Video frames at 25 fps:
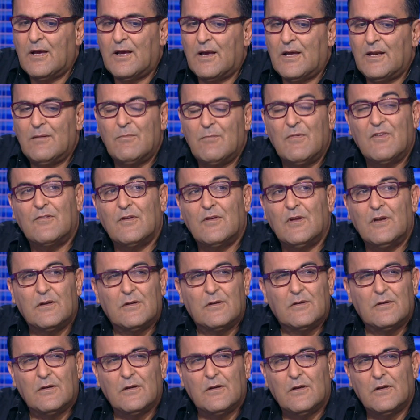على مسألة
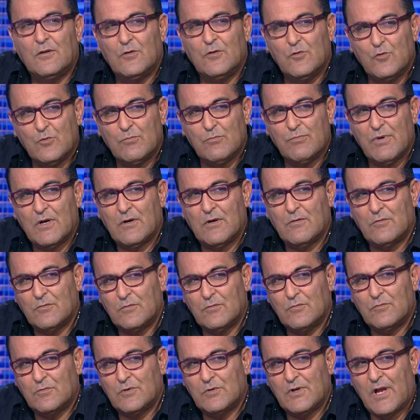النوبة
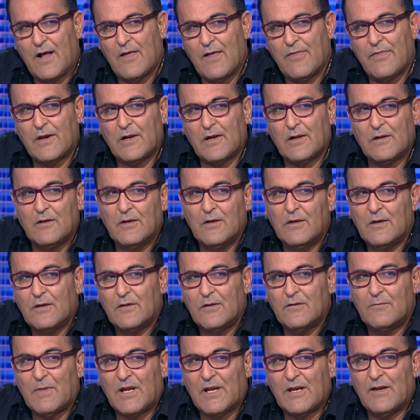والحضرة
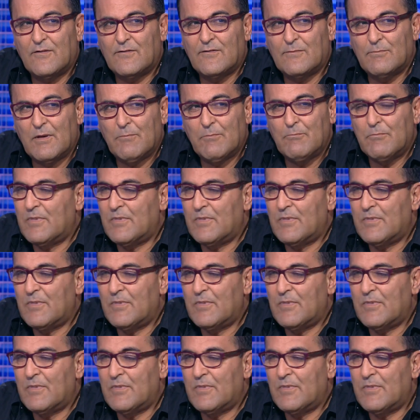معناها سبب